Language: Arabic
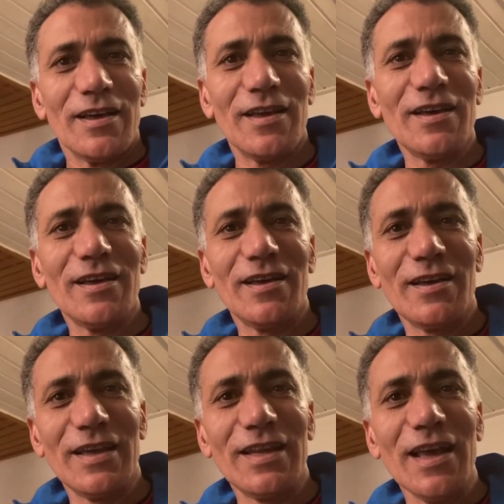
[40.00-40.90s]

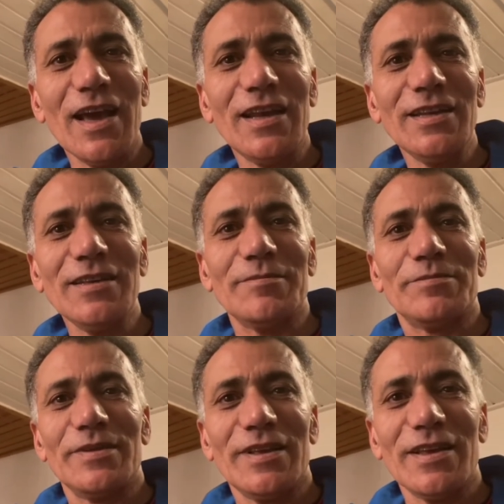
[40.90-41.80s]
آه الاهلي
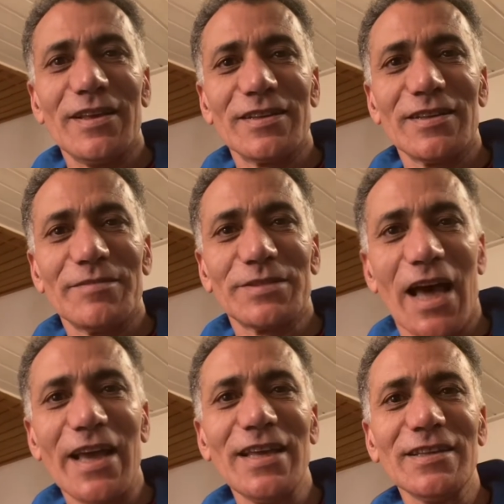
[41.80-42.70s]
آه
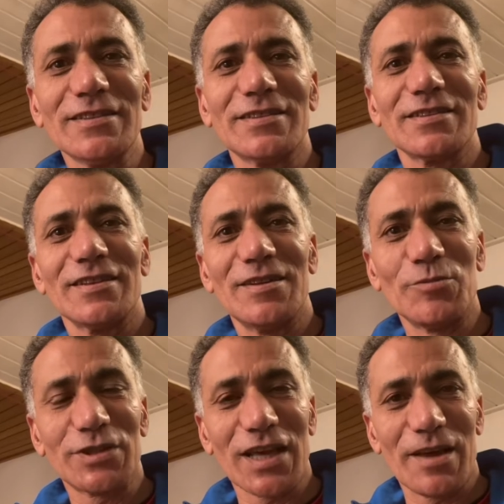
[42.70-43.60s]
ضحيه
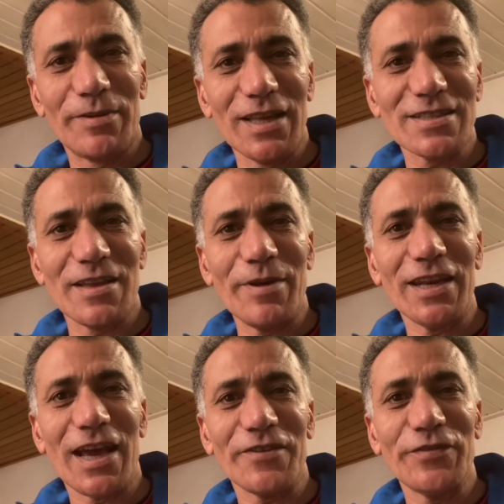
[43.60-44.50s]
المنتخبات زي ما
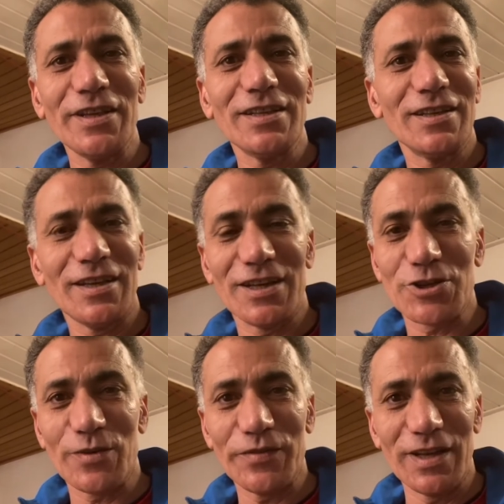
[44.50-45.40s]
احنا عارفين احنا
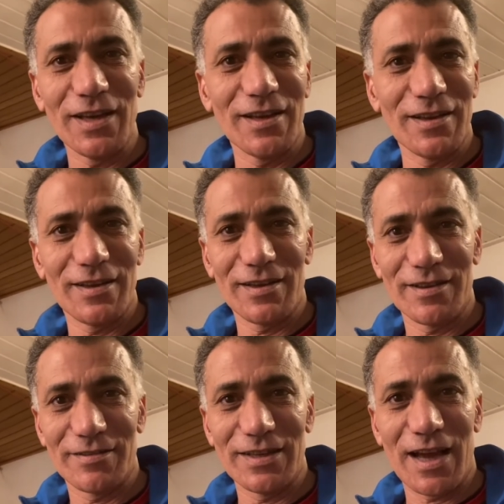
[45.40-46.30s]
شفنا
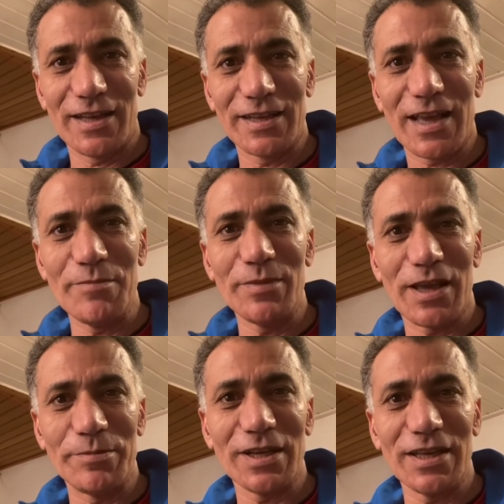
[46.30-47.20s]
آه يعني كم
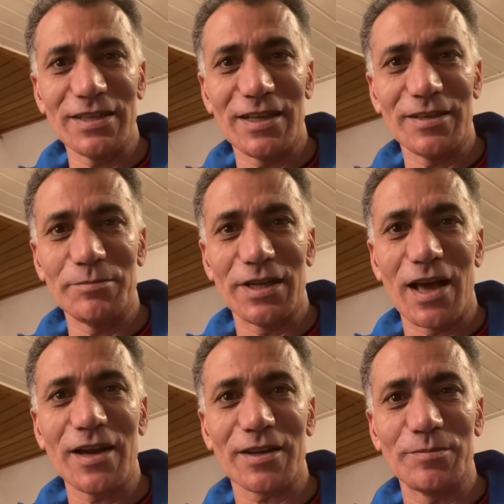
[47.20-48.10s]
كبير جدا من
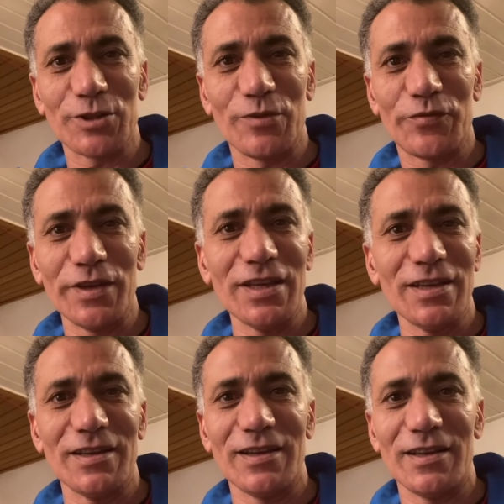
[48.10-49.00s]
اكرم توفيق